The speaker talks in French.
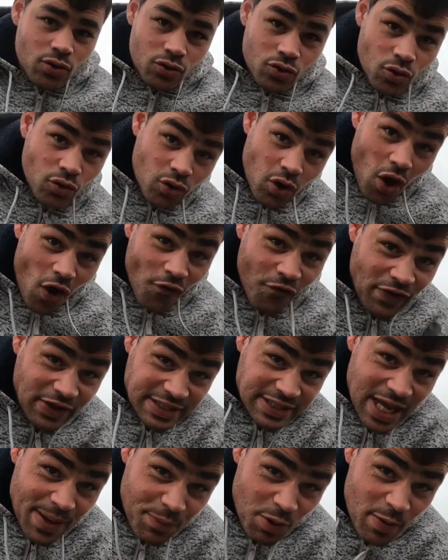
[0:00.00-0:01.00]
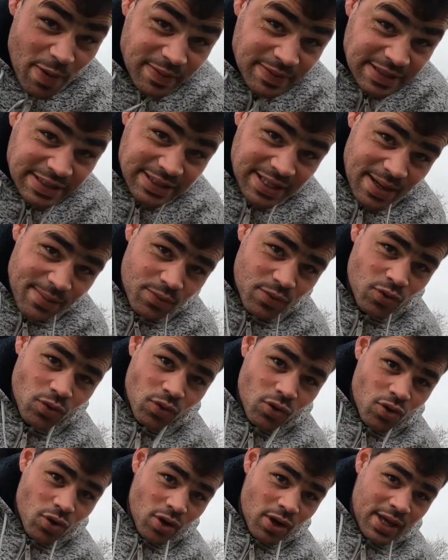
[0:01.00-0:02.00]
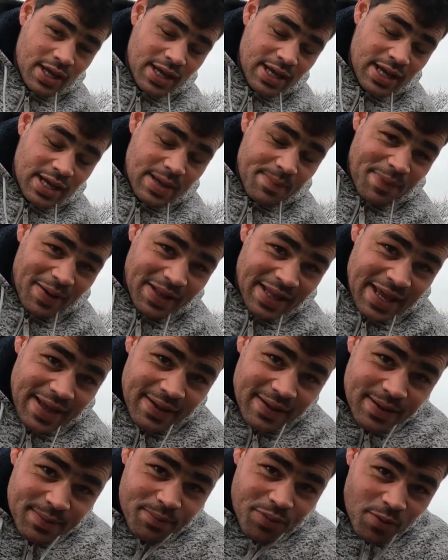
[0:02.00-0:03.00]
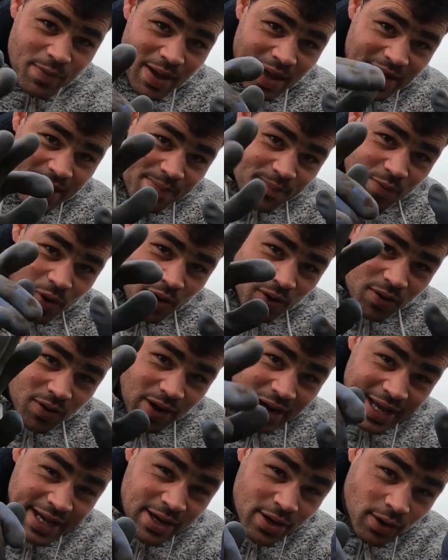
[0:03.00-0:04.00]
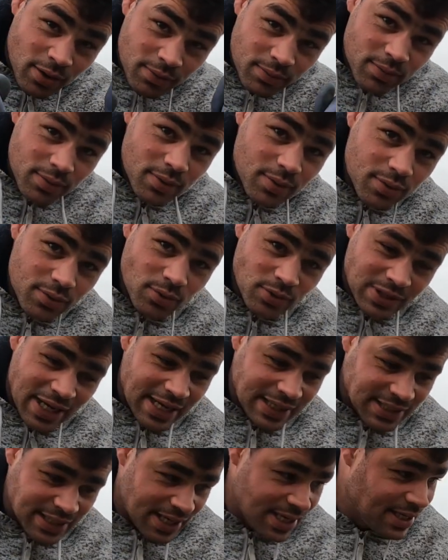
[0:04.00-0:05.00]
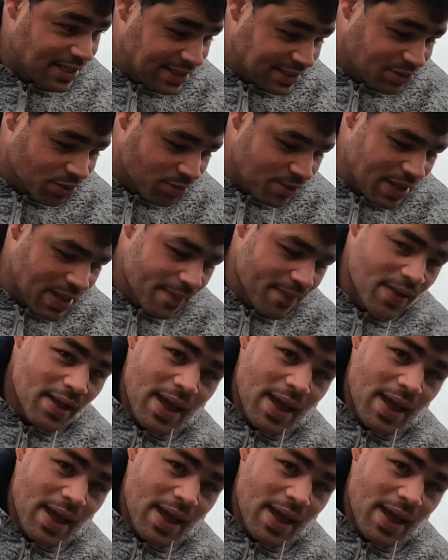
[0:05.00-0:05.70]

Donc en fait, c'est un peu le même système que les panés. Premier équipement, les gants. Ah, ça, ça ils sont mis.